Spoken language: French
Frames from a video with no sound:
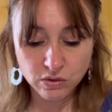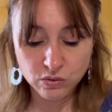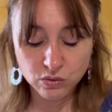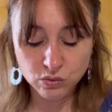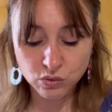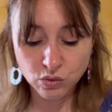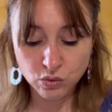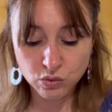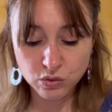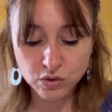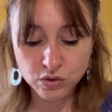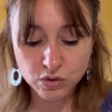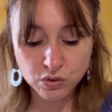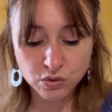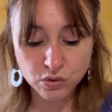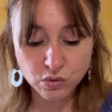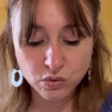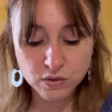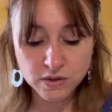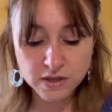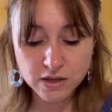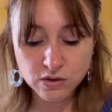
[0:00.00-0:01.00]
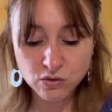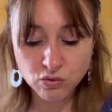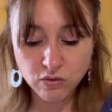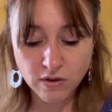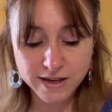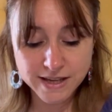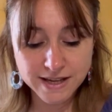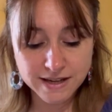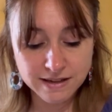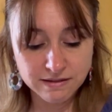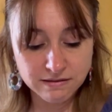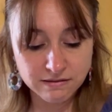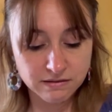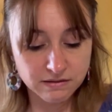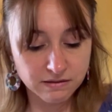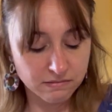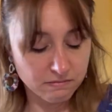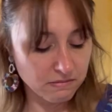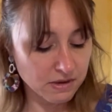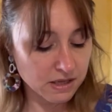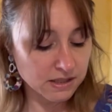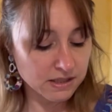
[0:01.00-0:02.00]
Donc ce nettoyant
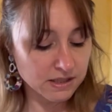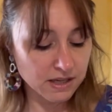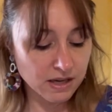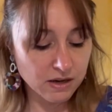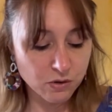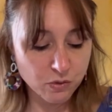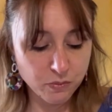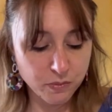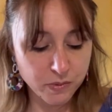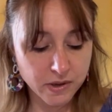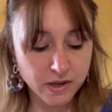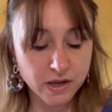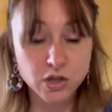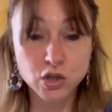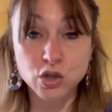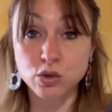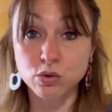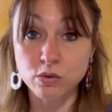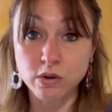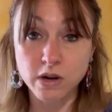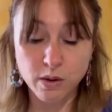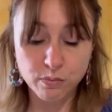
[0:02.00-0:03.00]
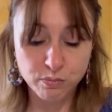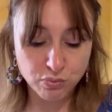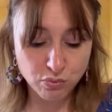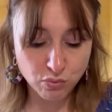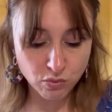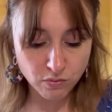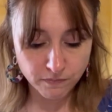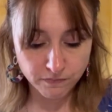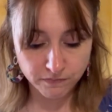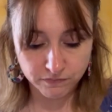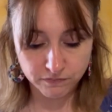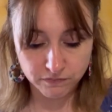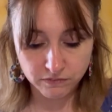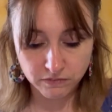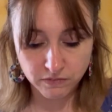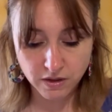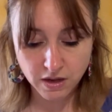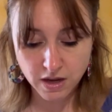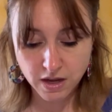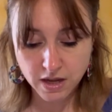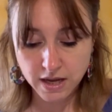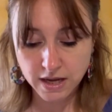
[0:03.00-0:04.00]
maintient le pH de la peau,
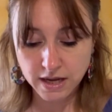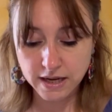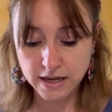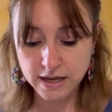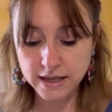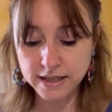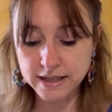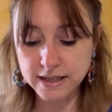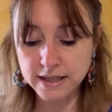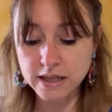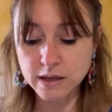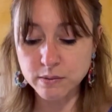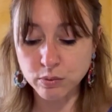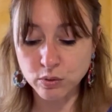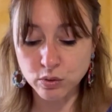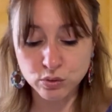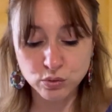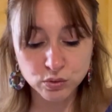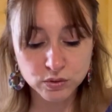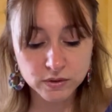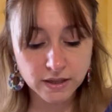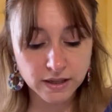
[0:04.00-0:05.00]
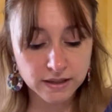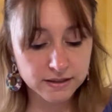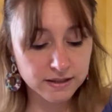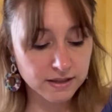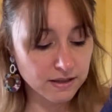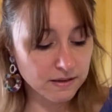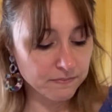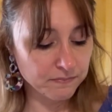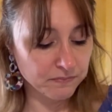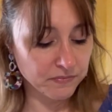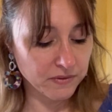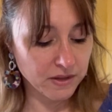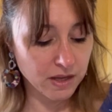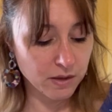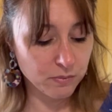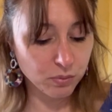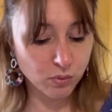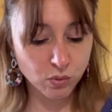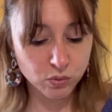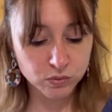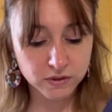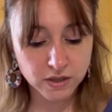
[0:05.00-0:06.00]
l'équilibre cutané et
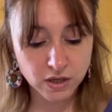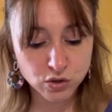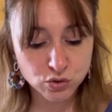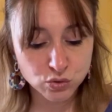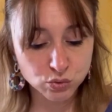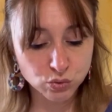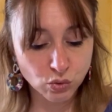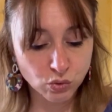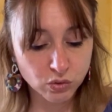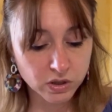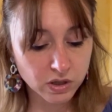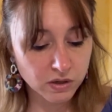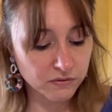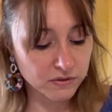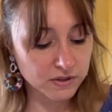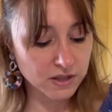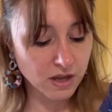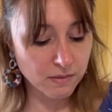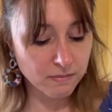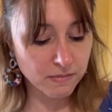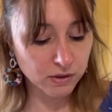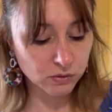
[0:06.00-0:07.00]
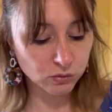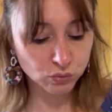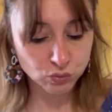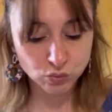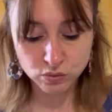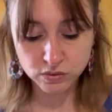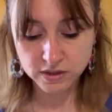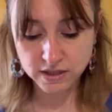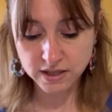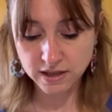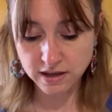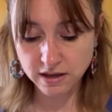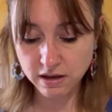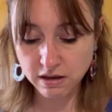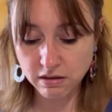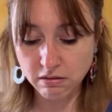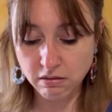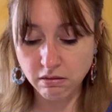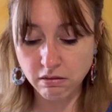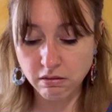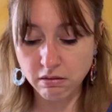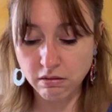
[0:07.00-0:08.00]
protège donc évidemment tout ce qui est
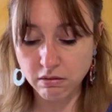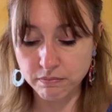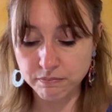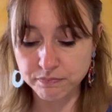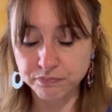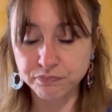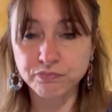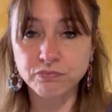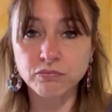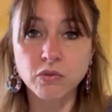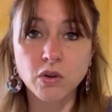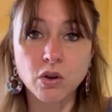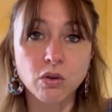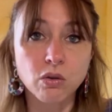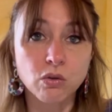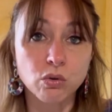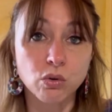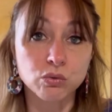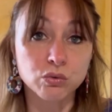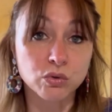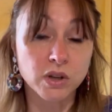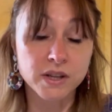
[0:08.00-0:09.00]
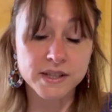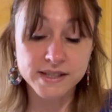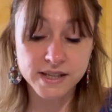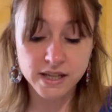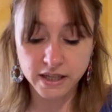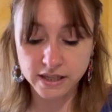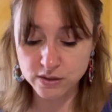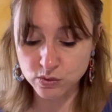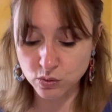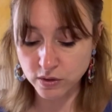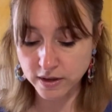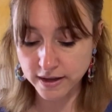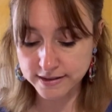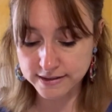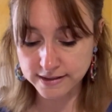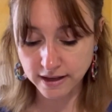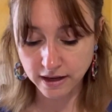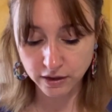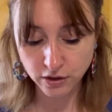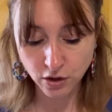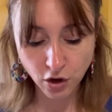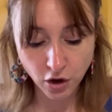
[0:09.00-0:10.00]
euh, contre les agressions
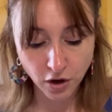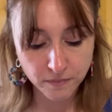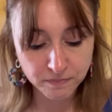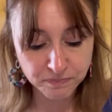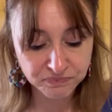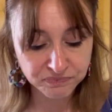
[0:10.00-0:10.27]
extérieures.